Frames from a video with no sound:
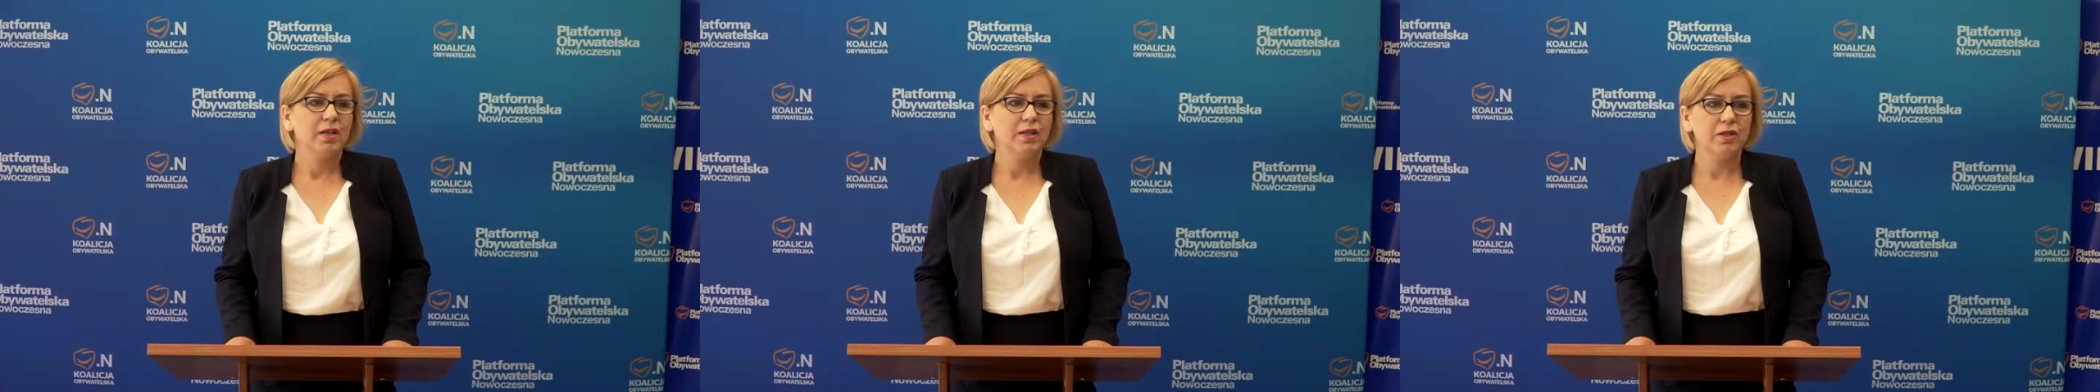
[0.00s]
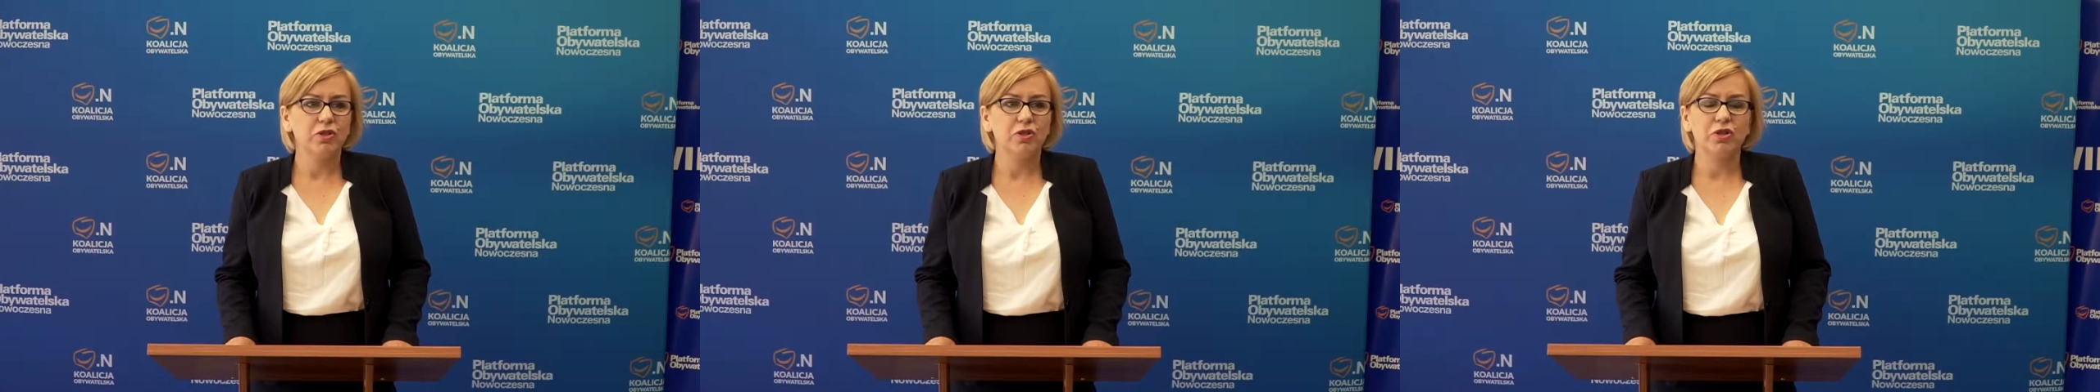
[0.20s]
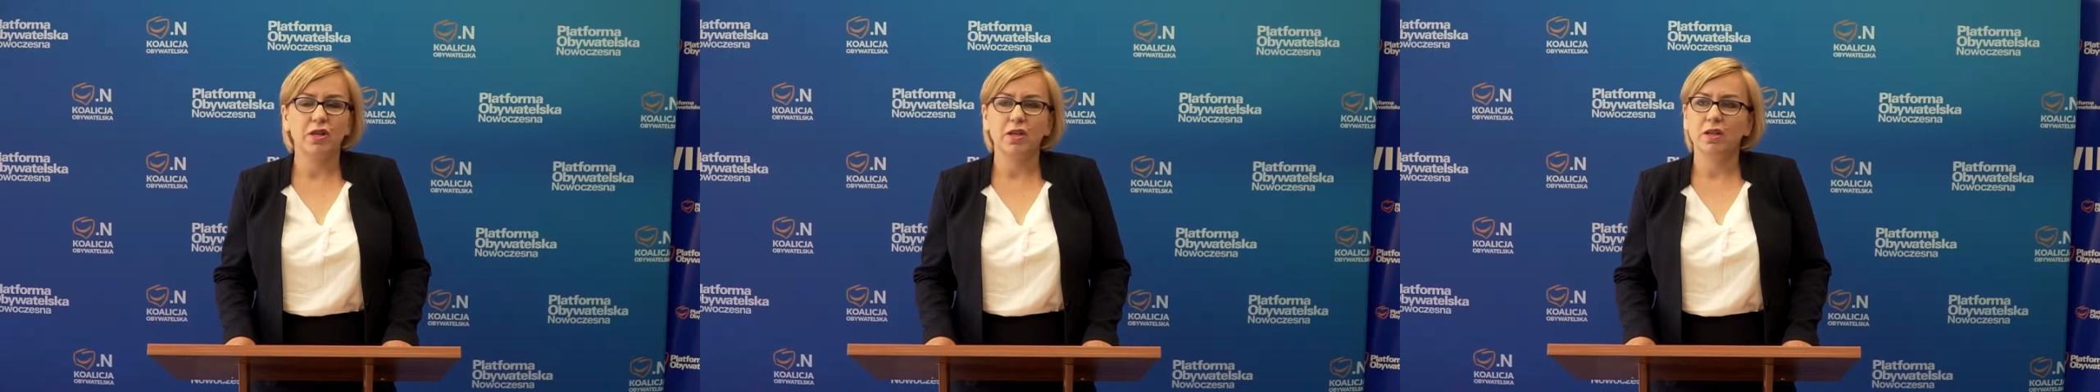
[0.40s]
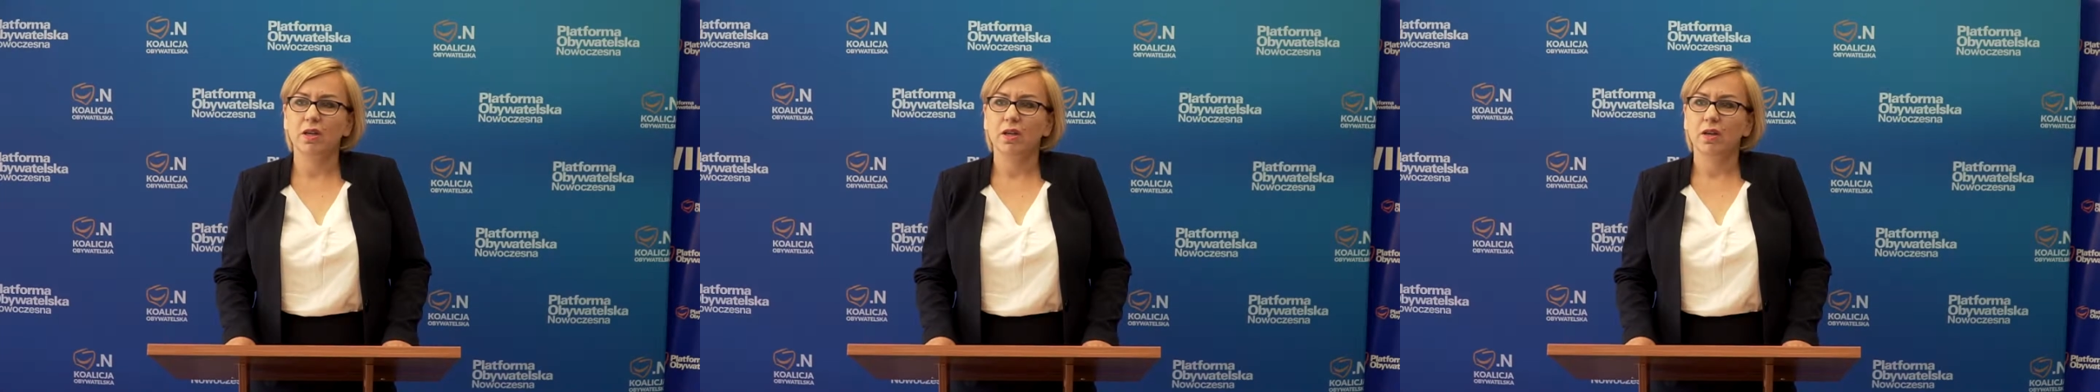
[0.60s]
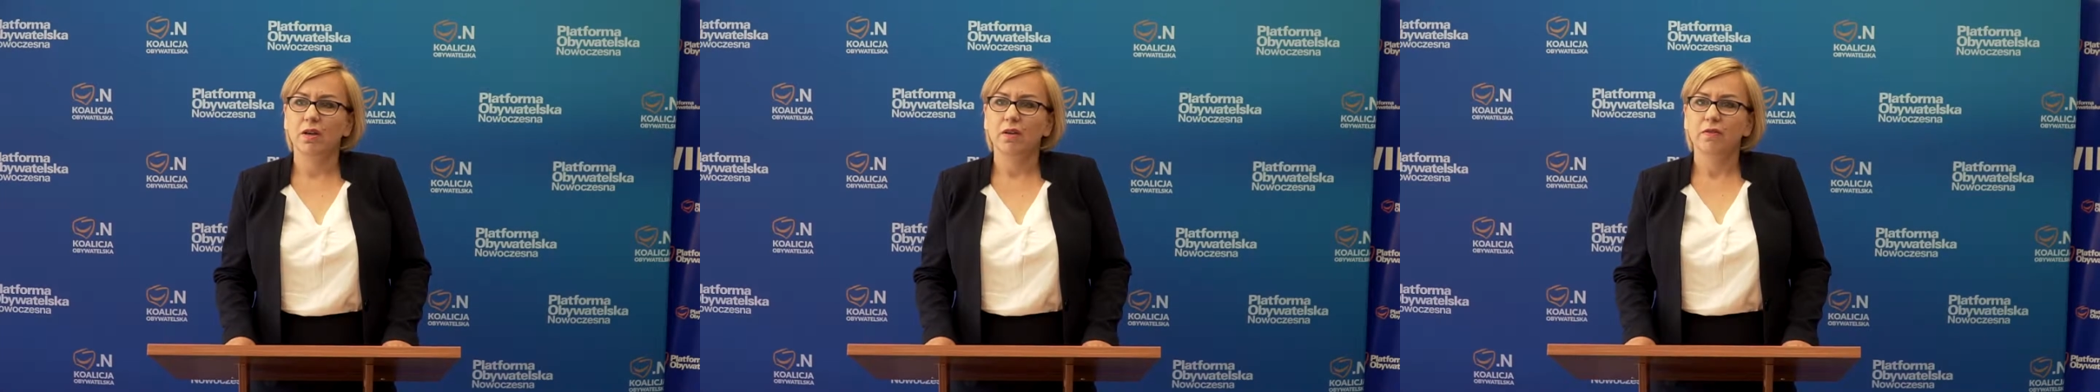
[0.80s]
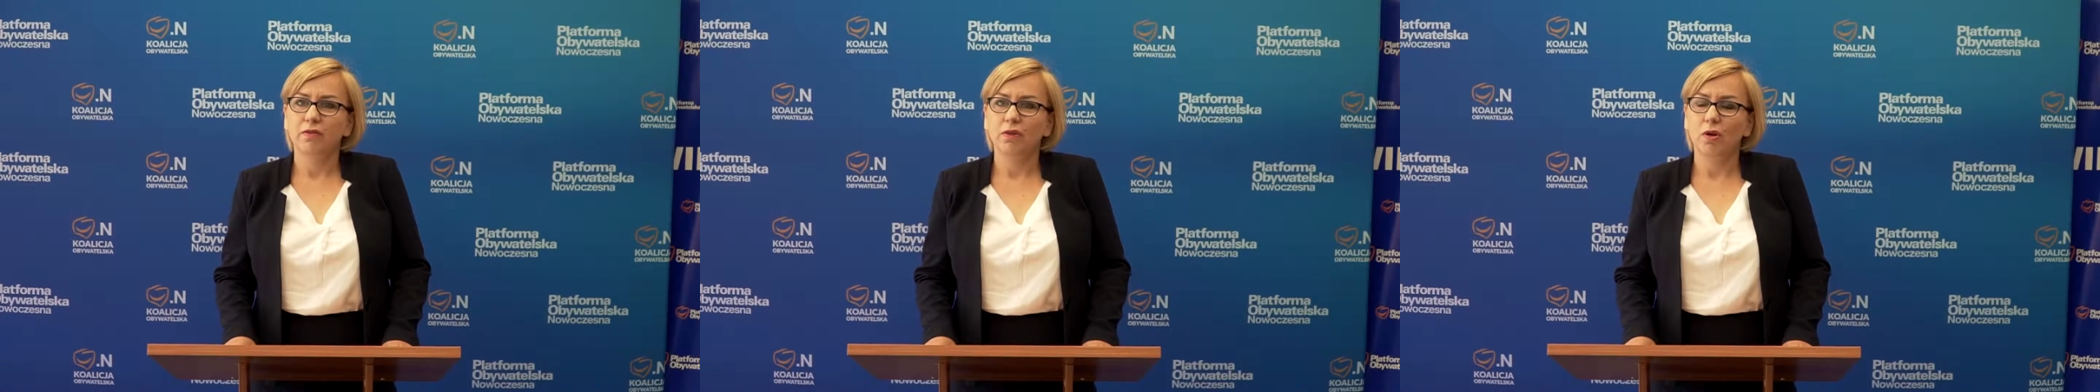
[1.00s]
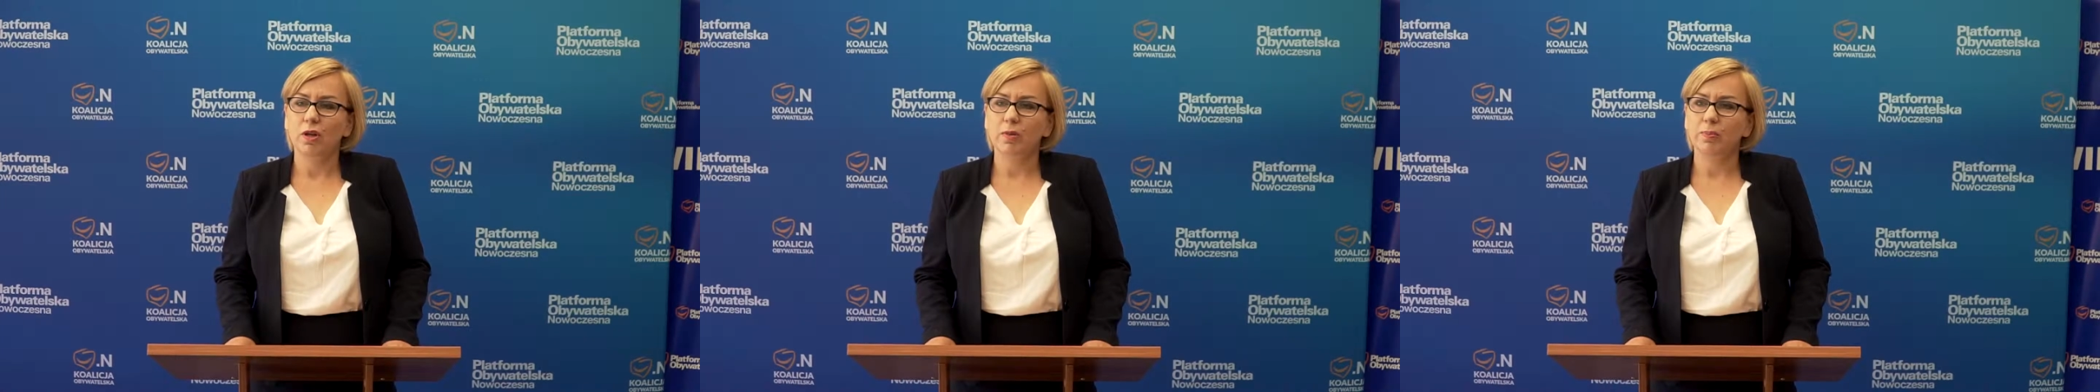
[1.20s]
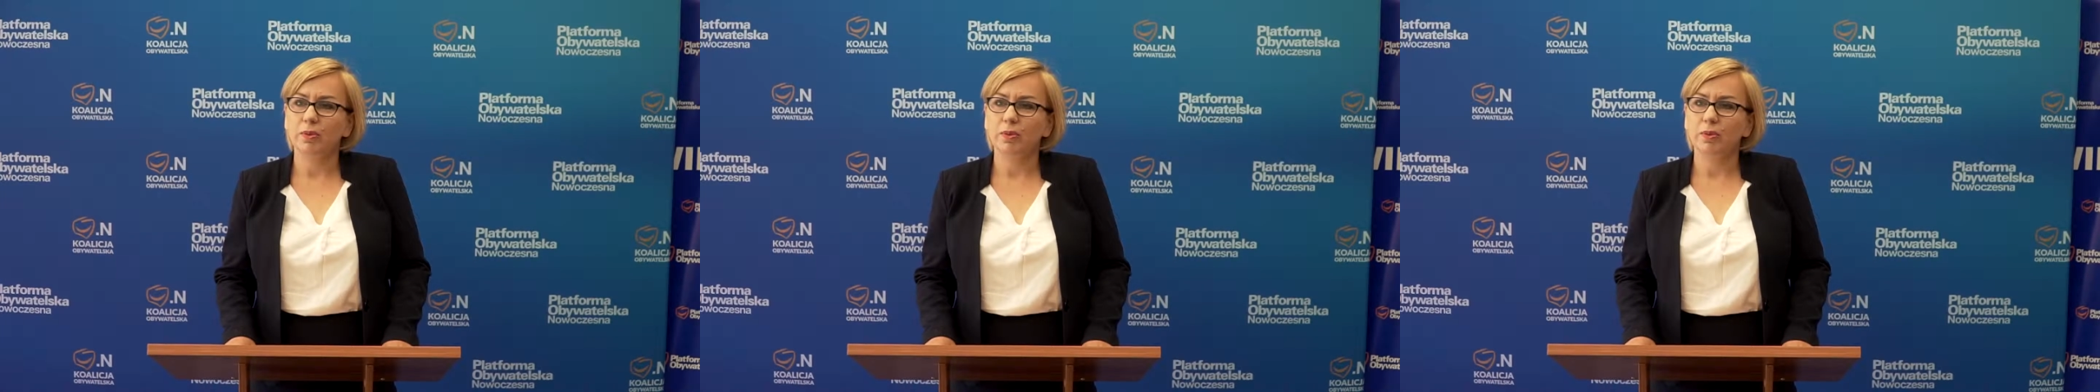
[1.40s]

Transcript: jest dzisiaj w kole